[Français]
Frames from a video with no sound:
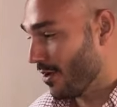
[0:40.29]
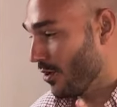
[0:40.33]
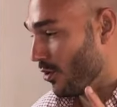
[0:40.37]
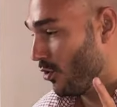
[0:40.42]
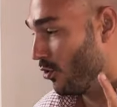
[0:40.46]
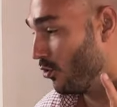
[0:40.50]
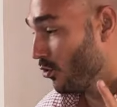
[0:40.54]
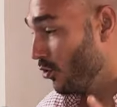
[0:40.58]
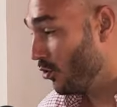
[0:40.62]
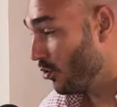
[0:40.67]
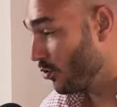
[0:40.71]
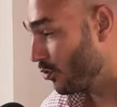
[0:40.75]

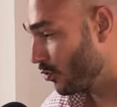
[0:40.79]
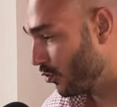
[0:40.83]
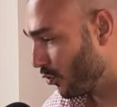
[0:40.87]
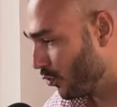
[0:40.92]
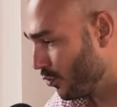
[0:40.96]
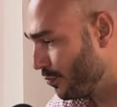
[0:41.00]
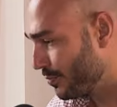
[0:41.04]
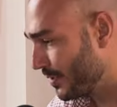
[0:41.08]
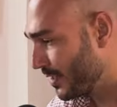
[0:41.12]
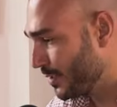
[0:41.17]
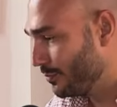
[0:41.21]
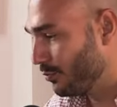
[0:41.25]
le
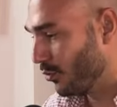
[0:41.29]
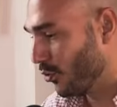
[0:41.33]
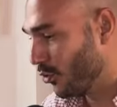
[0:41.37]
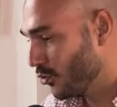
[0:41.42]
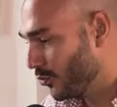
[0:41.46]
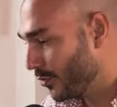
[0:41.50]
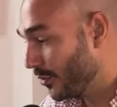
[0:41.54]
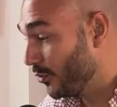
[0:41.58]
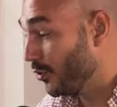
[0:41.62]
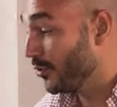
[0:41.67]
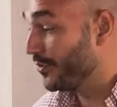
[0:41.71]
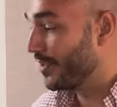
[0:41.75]
groupe qui
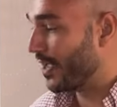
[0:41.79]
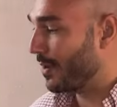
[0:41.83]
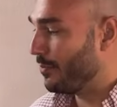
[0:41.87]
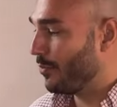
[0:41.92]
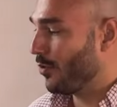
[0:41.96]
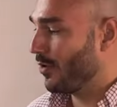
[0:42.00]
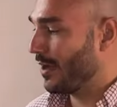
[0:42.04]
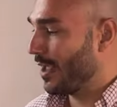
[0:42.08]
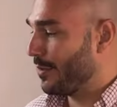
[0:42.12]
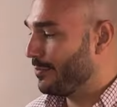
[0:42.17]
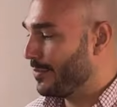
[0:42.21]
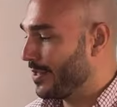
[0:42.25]
produit notamment
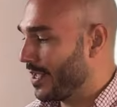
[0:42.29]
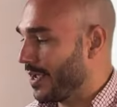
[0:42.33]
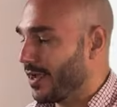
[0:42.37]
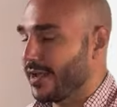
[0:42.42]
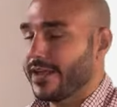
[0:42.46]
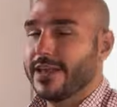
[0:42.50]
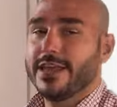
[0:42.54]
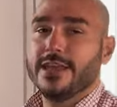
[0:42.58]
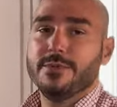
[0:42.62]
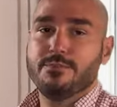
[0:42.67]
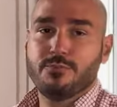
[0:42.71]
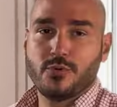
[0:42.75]
la bière
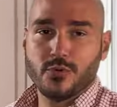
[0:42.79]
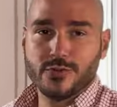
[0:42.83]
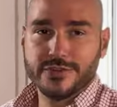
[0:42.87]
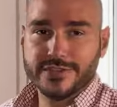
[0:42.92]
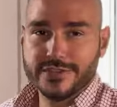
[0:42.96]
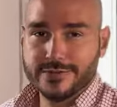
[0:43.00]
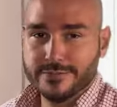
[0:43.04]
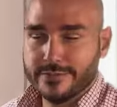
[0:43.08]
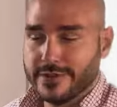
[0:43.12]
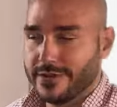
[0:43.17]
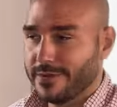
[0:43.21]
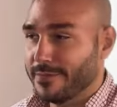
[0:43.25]

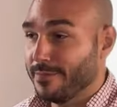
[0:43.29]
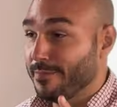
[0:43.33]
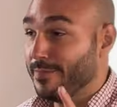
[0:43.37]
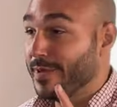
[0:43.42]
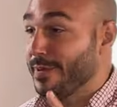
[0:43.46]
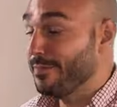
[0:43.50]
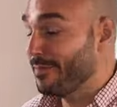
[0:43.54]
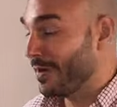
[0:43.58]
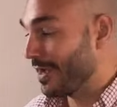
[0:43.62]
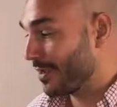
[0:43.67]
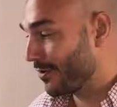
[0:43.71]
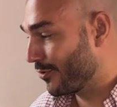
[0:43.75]
éponyme, mais
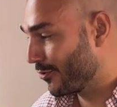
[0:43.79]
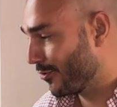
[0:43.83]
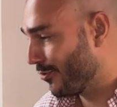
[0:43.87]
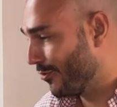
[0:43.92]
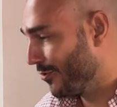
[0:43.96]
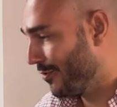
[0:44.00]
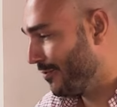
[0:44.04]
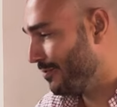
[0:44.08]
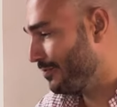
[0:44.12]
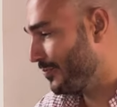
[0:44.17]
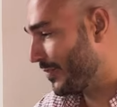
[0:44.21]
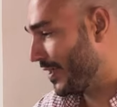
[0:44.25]
pas que.
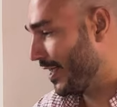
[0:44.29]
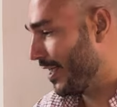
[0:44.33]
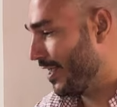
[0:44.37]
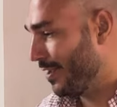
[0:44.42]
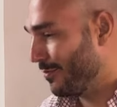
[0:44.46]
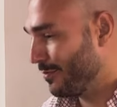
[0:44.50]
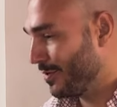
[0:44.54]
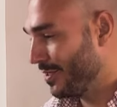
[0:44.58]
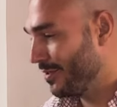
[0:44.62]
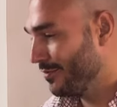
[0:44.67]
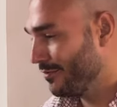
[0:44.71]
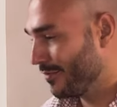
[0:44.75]

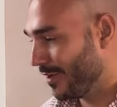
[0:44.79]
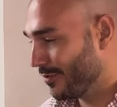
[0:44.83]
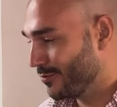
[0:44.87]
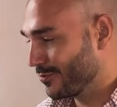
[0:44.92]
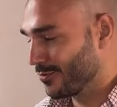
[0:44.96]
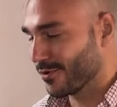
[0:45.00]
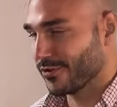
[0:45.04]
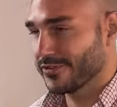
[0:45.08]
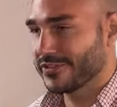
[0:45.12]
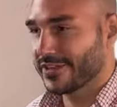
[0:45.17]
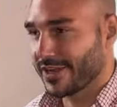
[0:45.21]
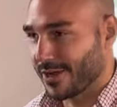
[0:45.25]
Emeline va nous
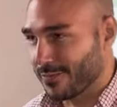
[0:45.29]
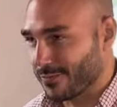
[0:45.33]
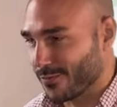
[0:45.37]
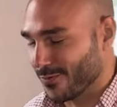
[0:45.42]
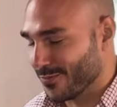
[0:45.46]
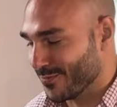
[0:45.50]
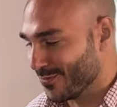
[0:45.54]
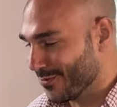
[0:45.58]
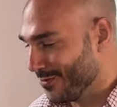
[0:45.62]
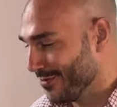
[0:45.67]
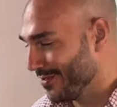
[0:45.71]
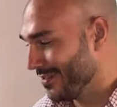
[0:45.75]
en dire un peu
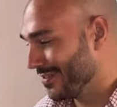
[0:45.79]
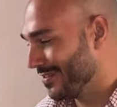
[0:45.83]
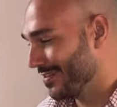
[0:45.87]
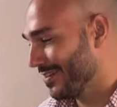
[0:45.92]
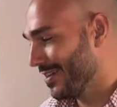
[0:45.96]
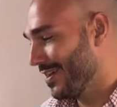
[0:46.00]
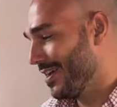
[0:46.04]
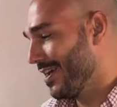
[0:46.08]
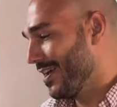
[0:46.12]
plus.